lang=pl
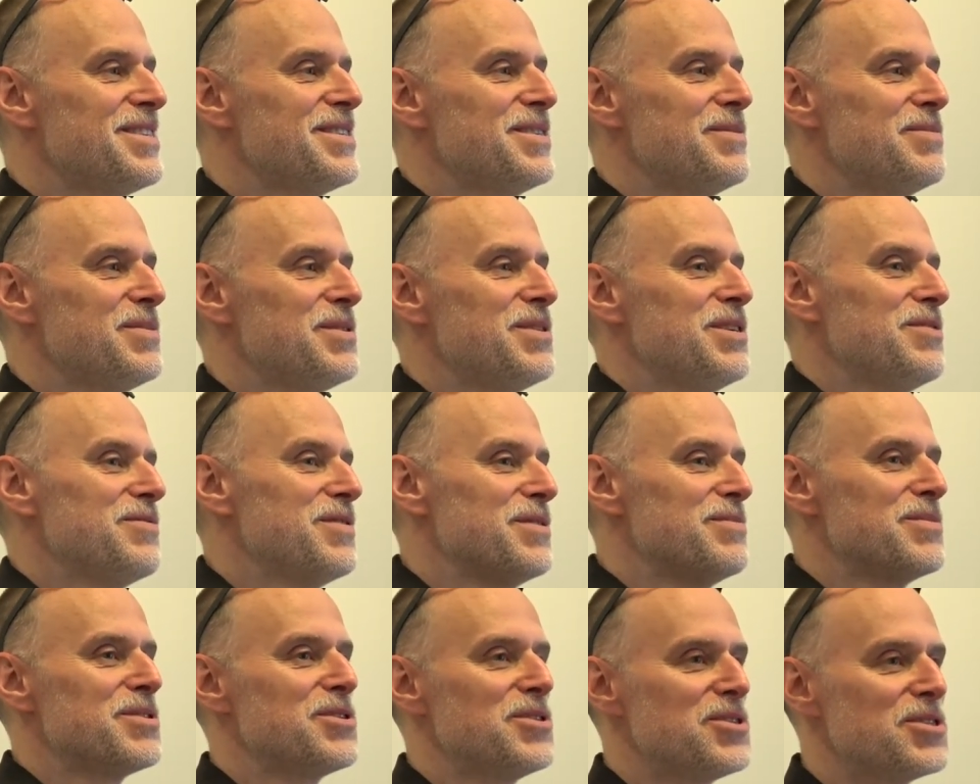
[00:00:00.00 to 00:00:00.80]
tymi. Nie
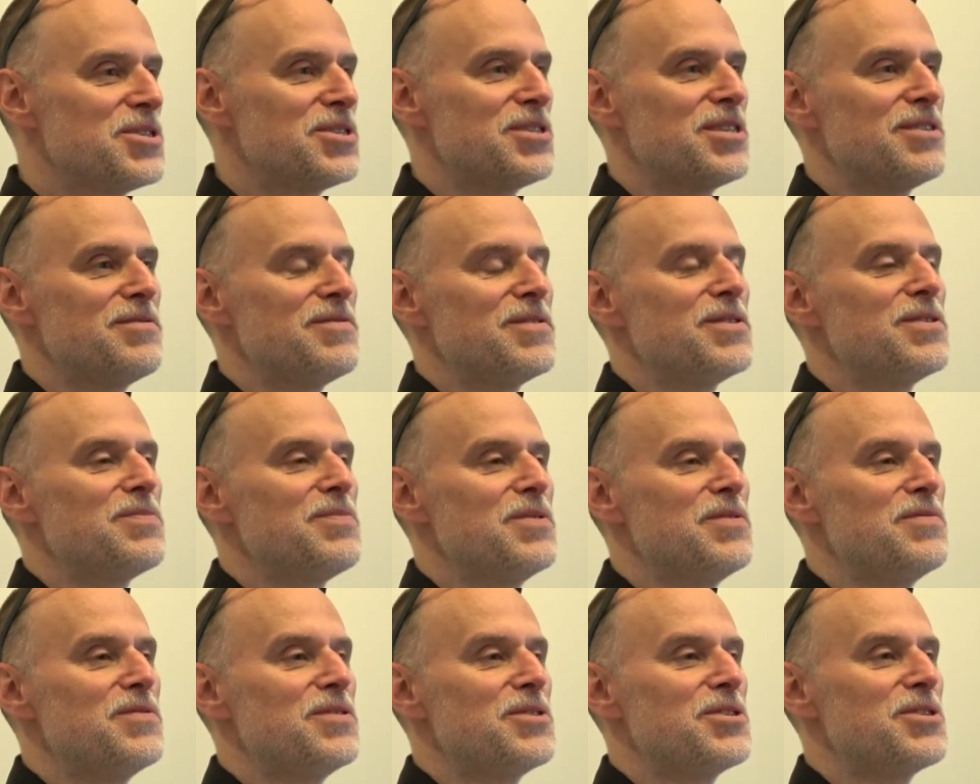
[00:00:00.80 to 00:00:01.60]
wiem, czy, czy te
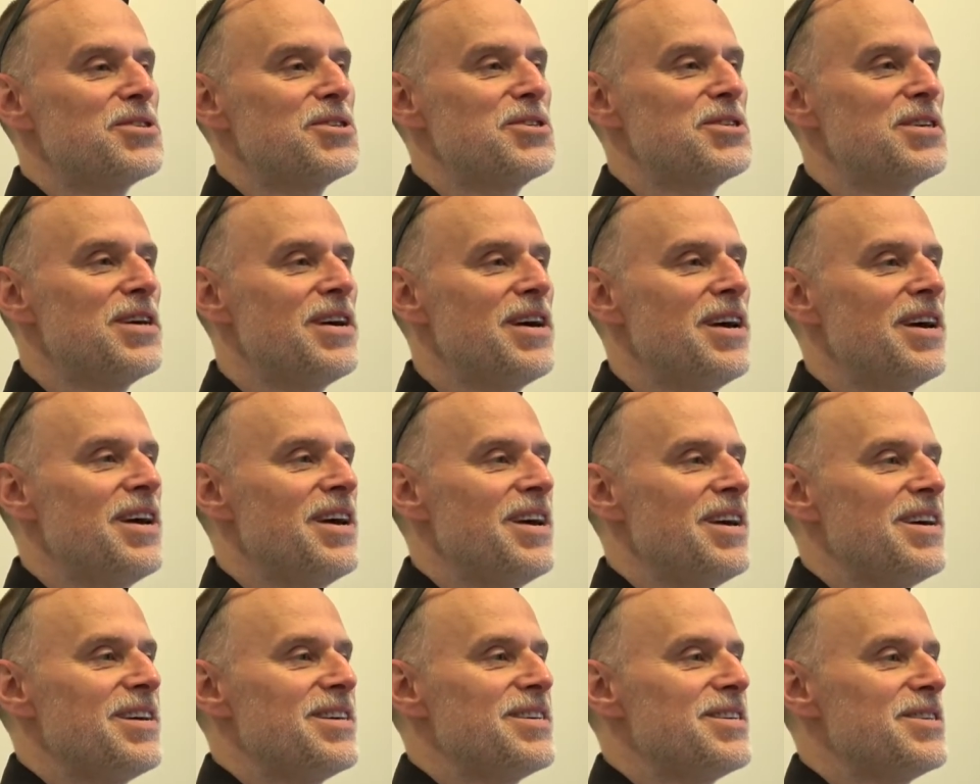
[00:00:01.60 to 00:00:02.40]
wątpliwości
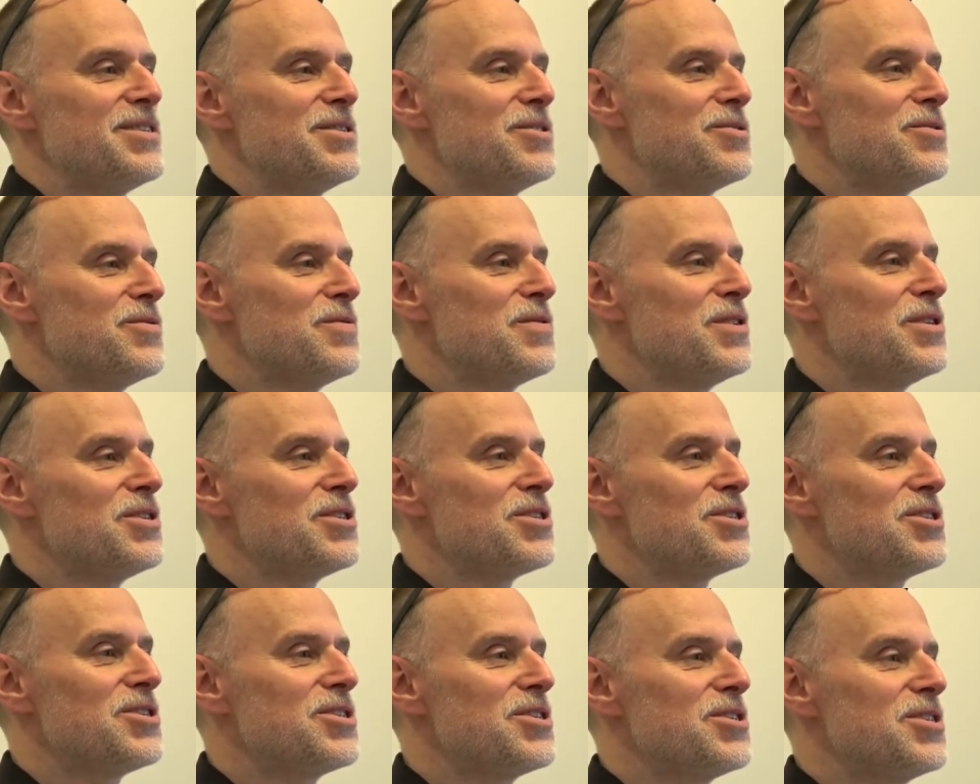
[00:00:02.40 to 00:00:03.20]

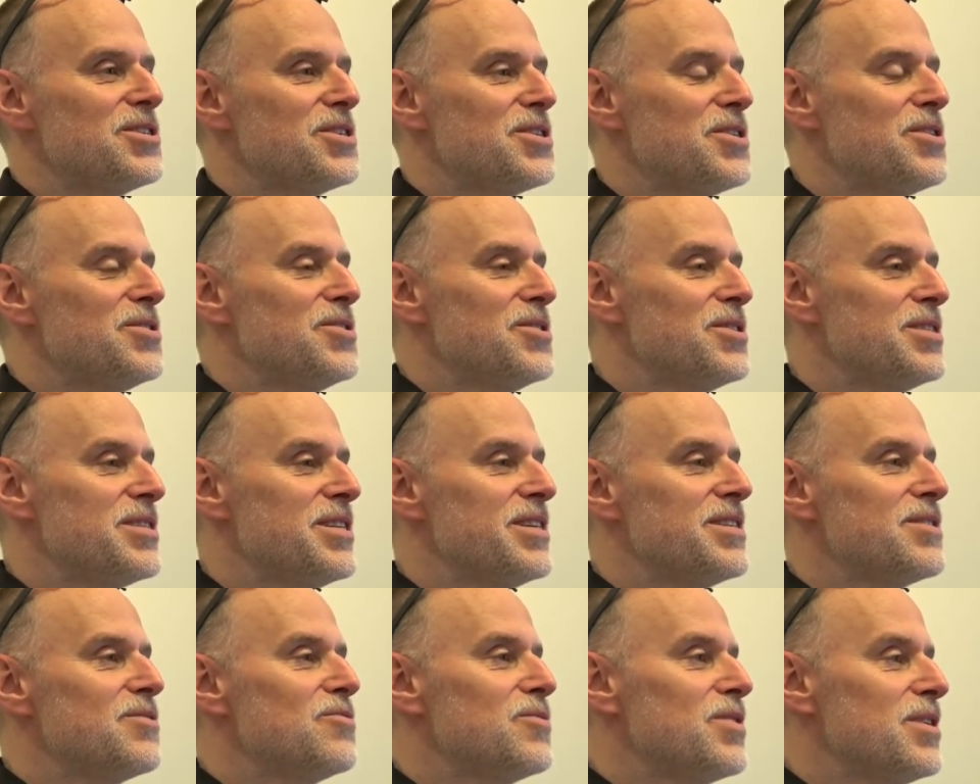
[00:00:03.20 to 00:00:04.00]
również kogoś z
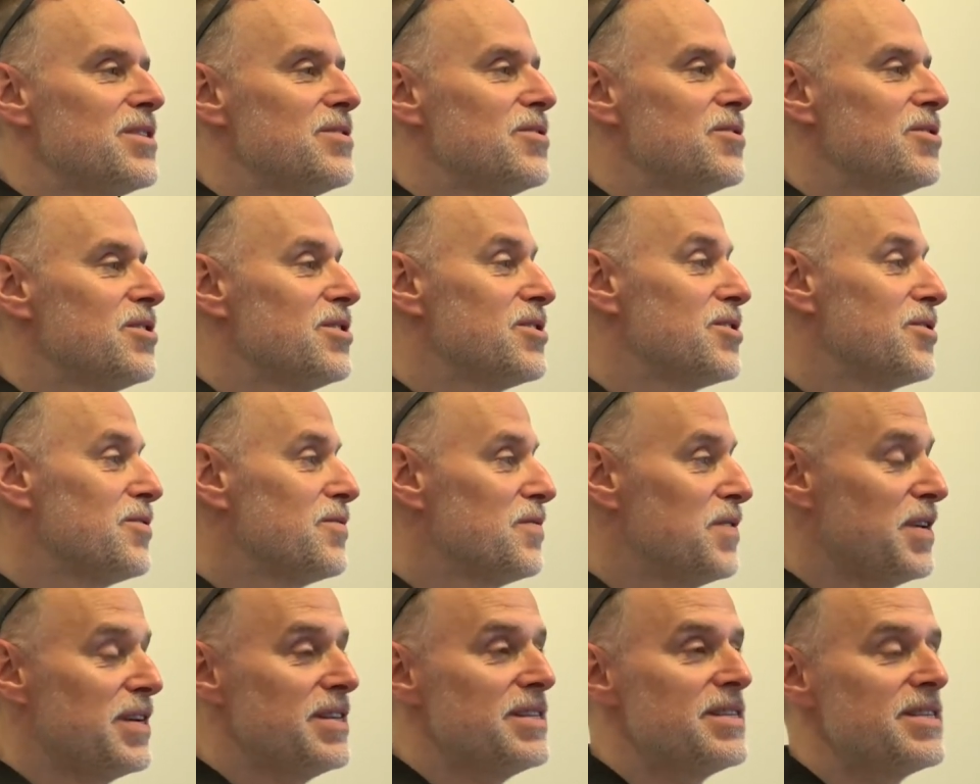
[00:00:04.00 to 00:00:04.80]
nas tutaj
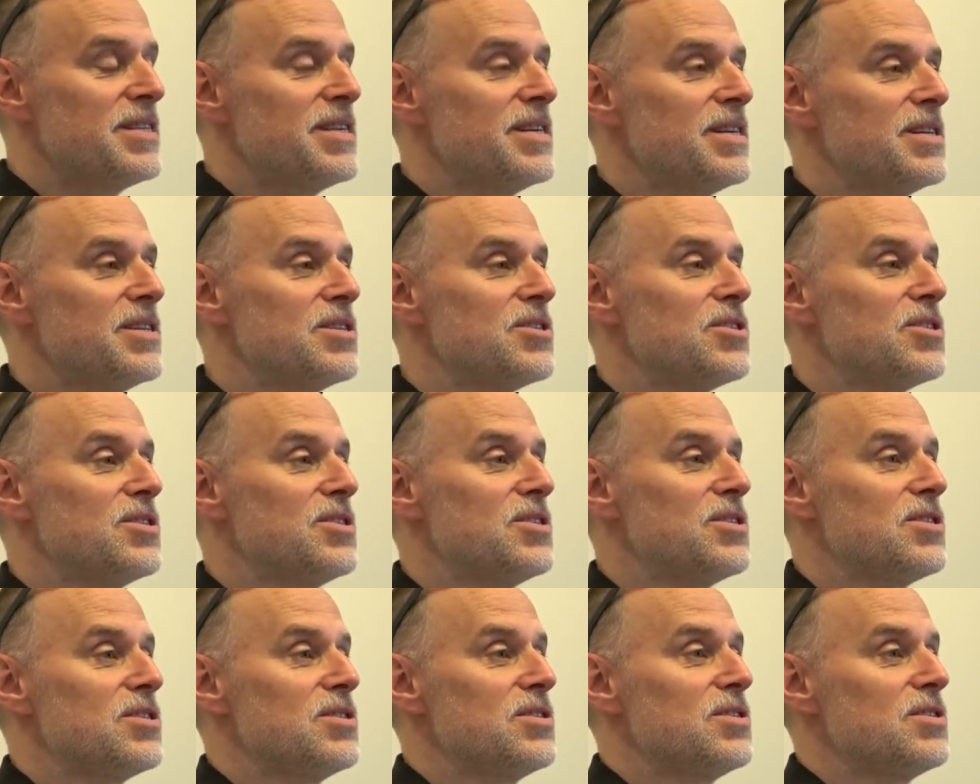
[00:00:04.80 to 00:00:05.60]
dotyczą więcej,
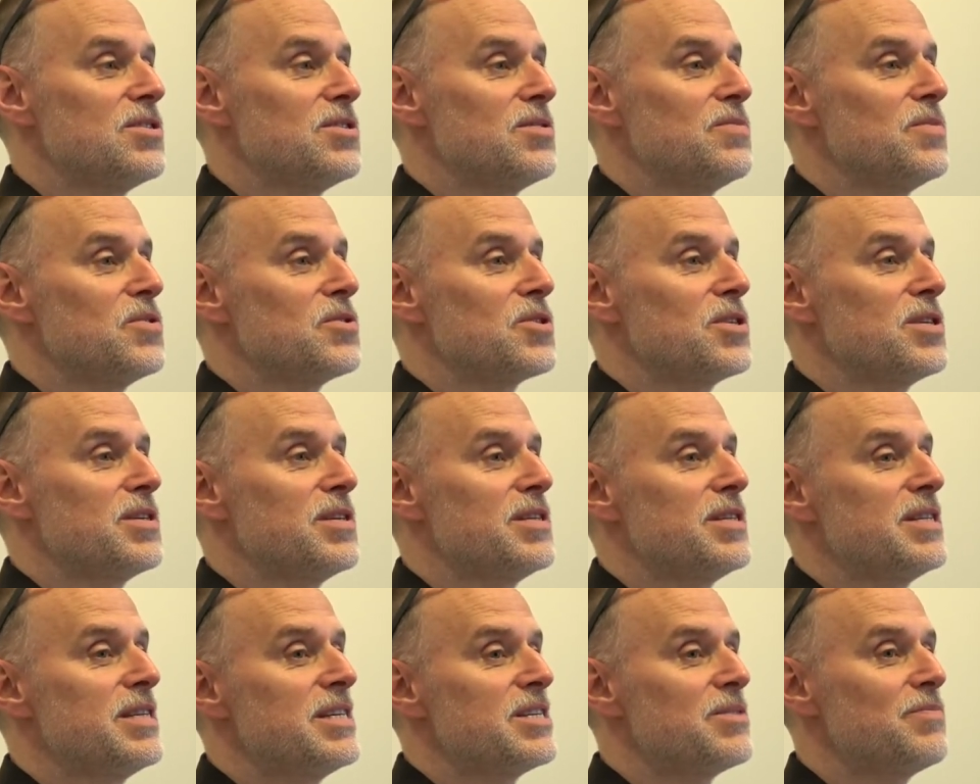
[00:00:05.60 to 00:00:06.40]
czy, czy, czy
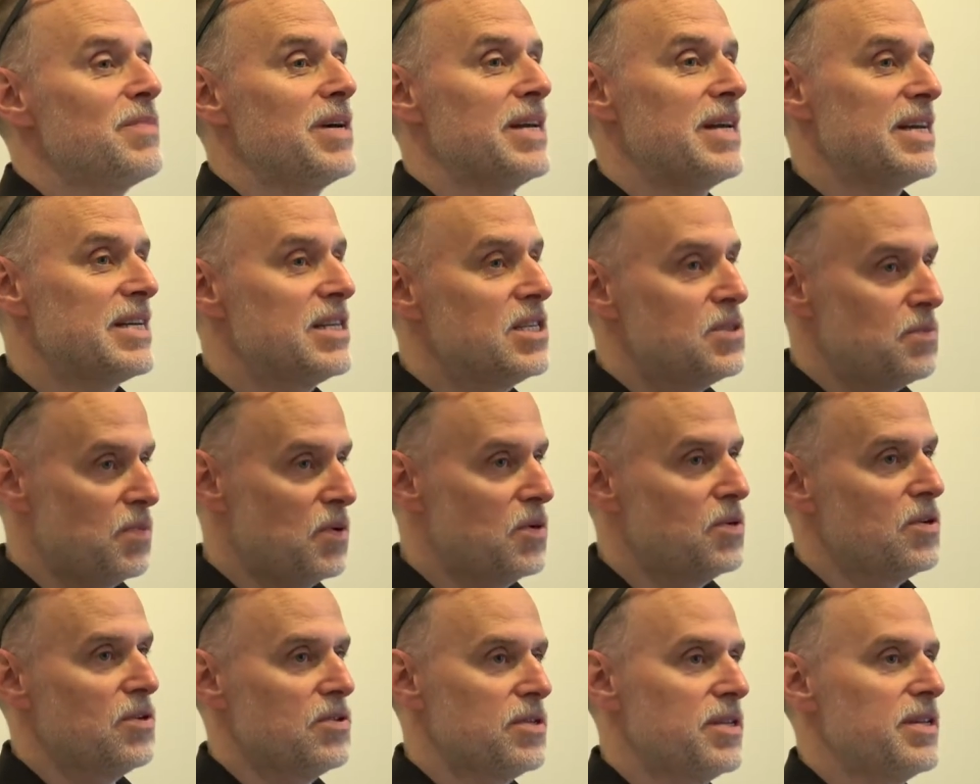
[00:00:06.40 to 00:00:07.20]
może też ma jakiś
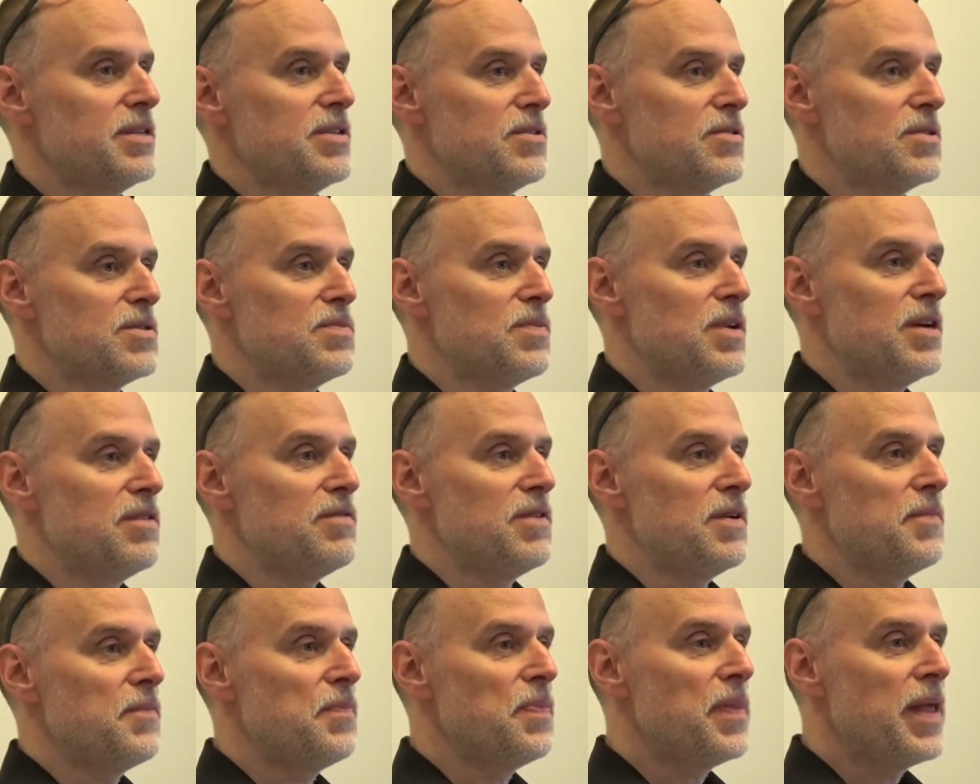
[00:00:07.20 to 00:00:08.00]
pogląd na tą
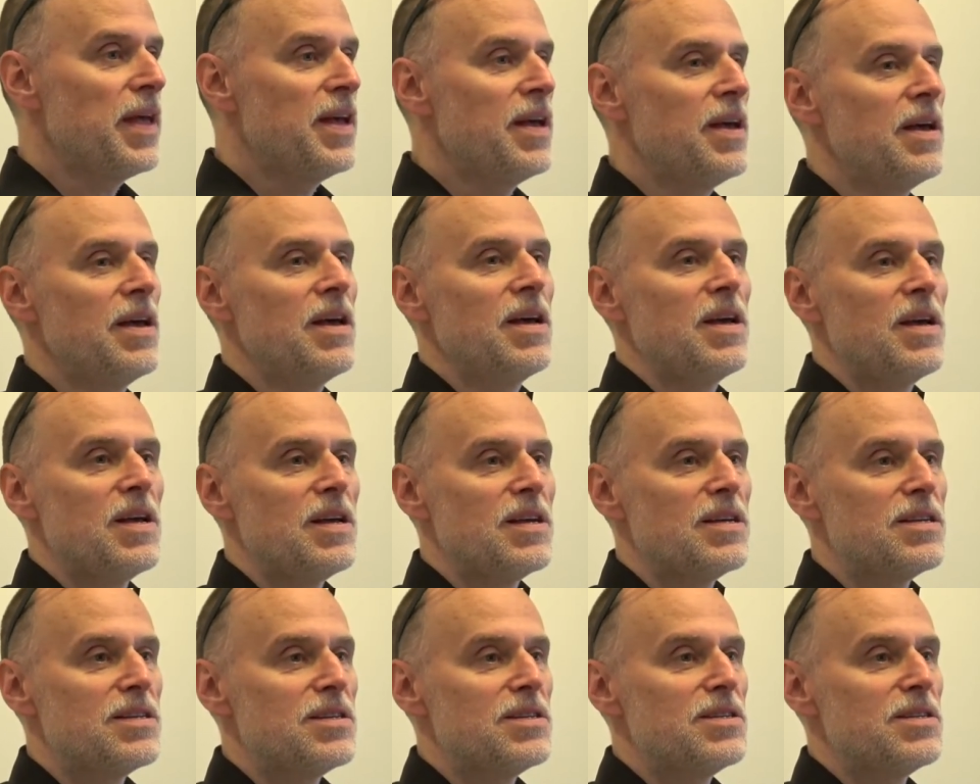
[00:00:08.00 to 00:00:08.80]
sprawę.
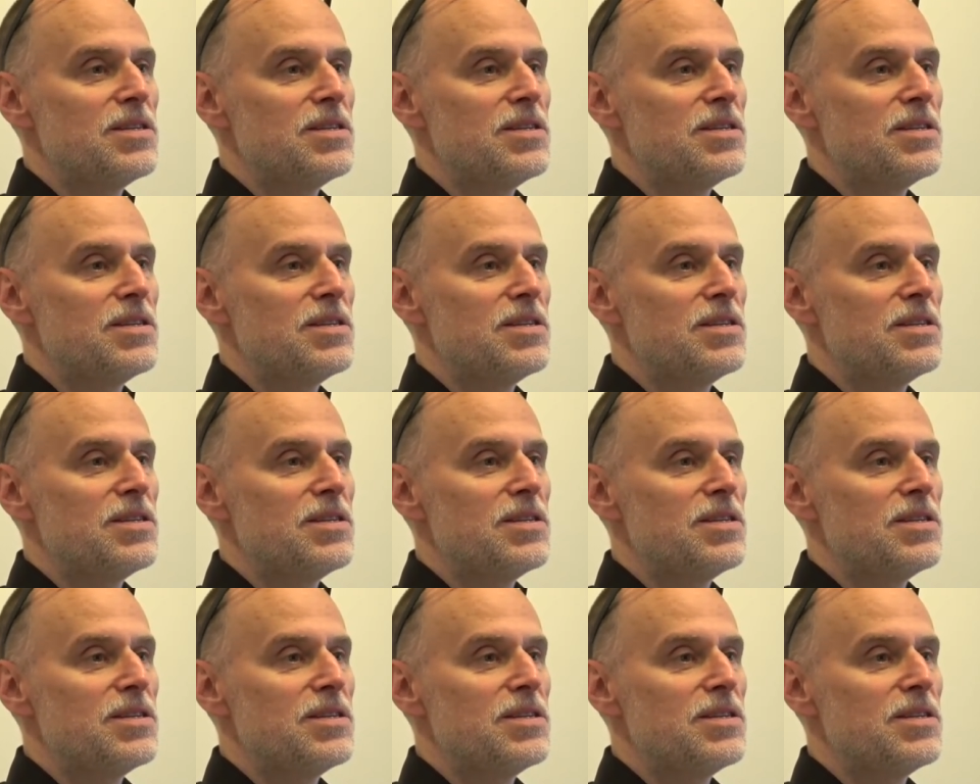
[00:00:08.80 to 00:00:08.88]
Yy,